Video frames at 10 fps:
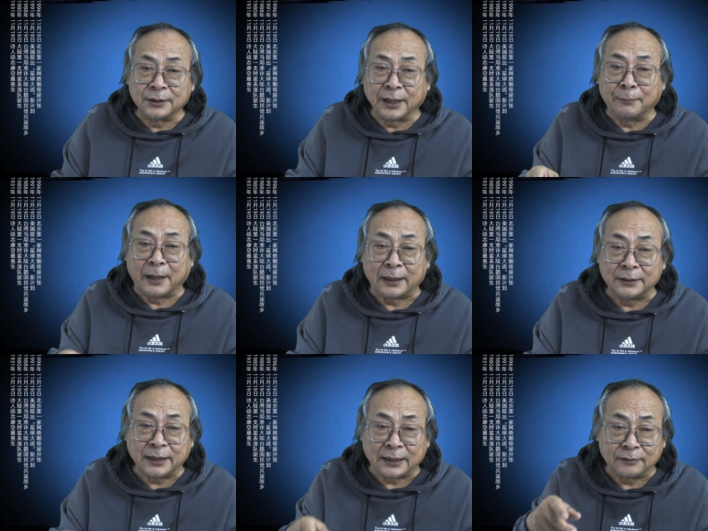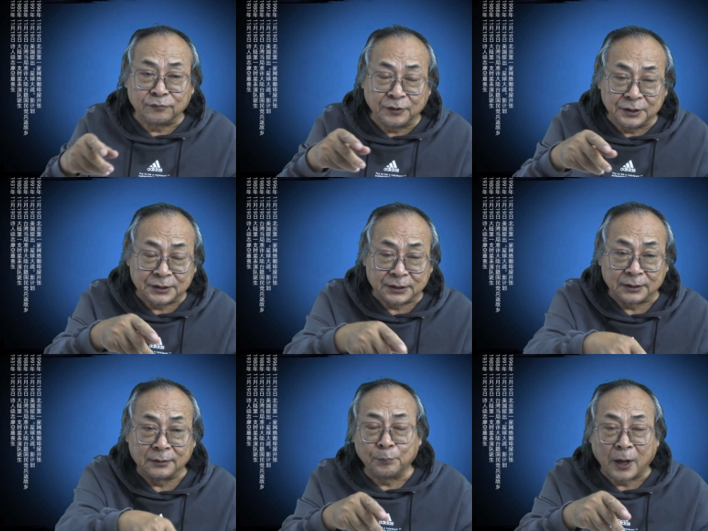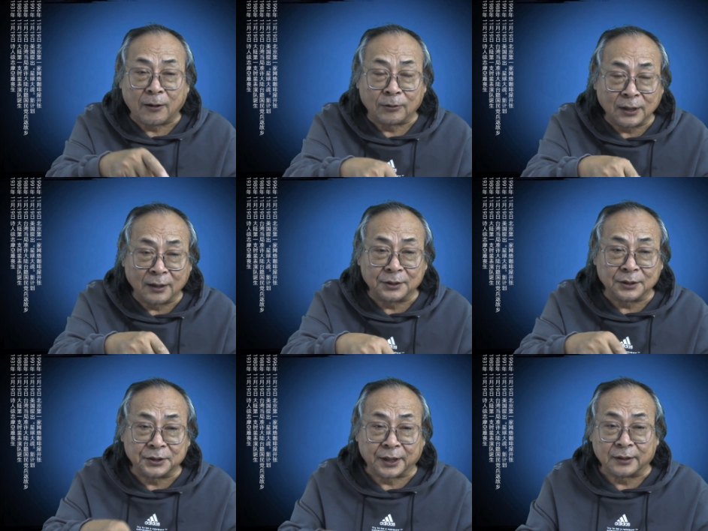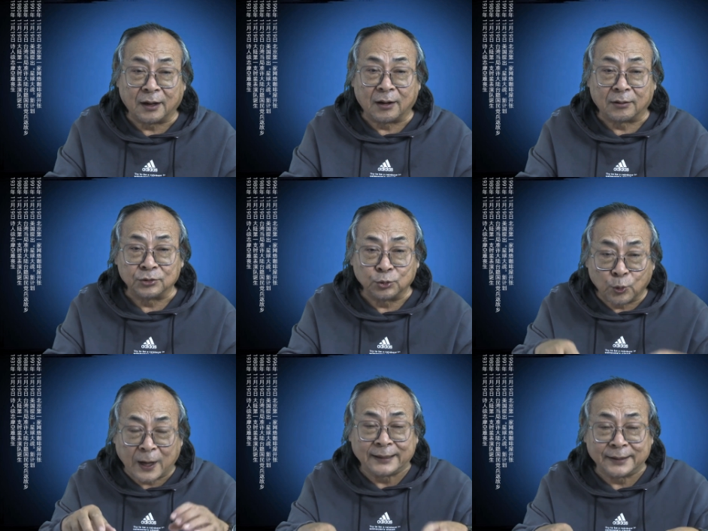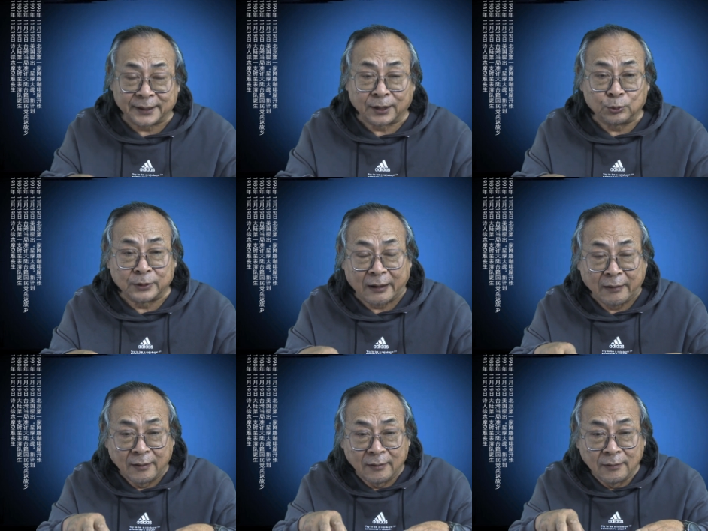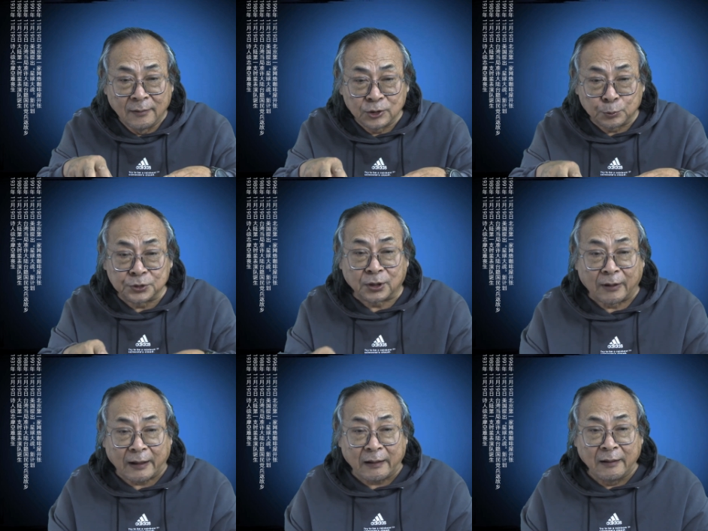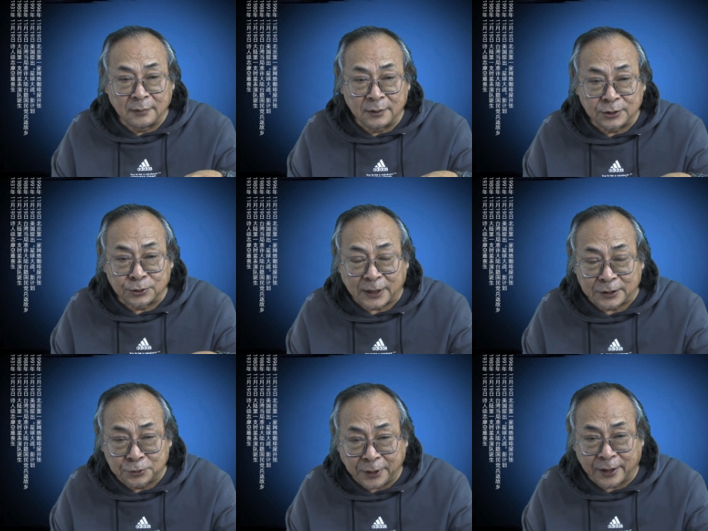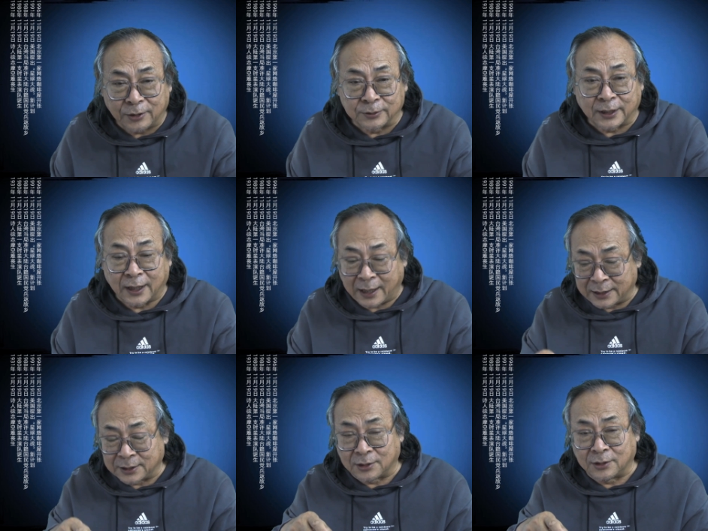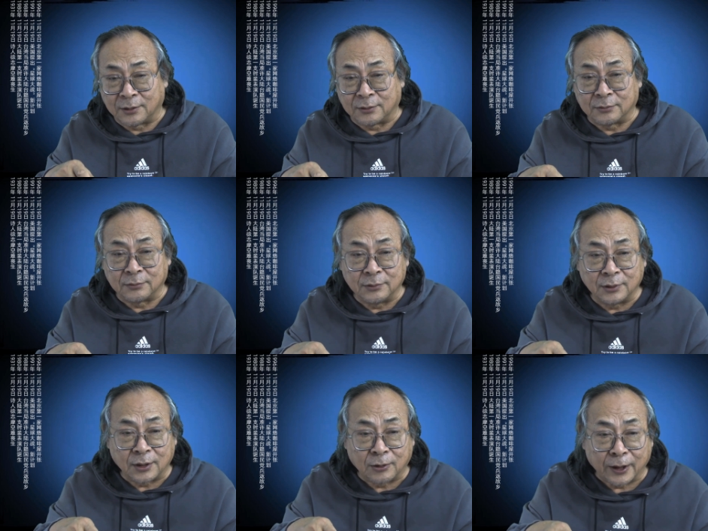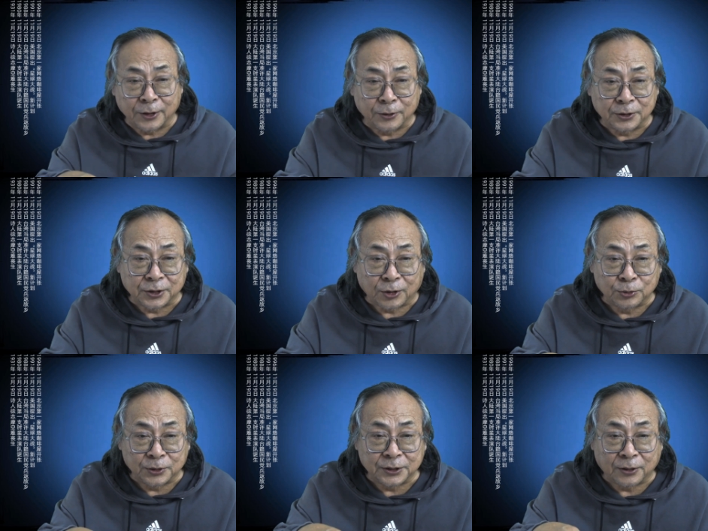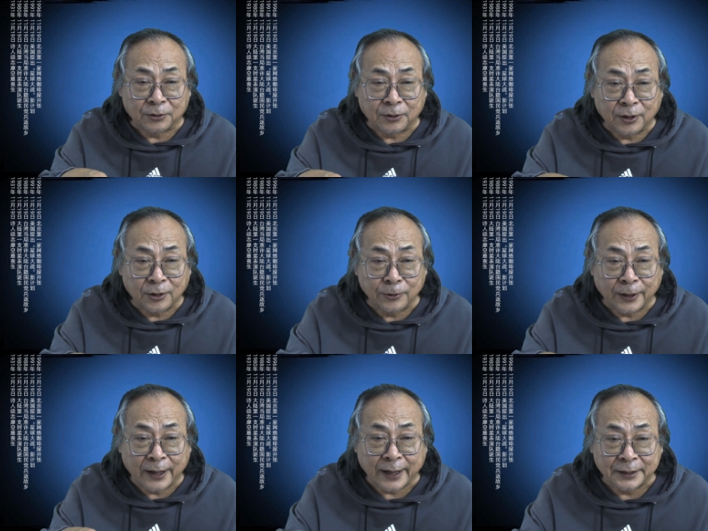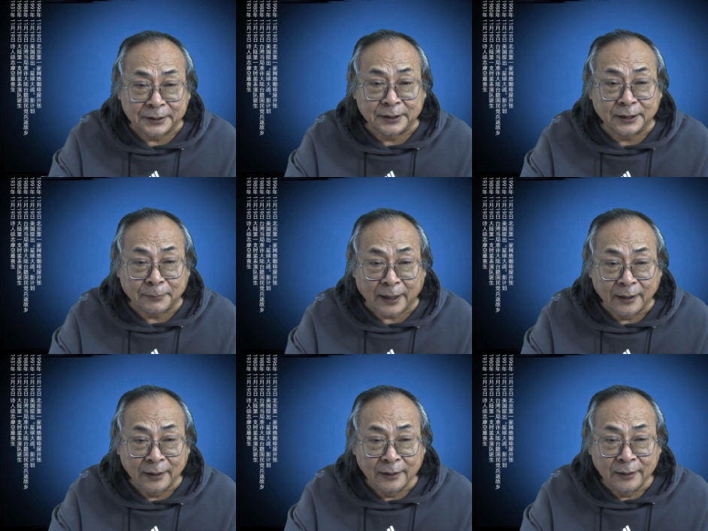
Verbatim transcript: 这个马一下子奋起跑上了这个铁道，就跨在铁路上就不走了。就在最后的，按照后来有一个小说叫《欧阳海之歌》嘛，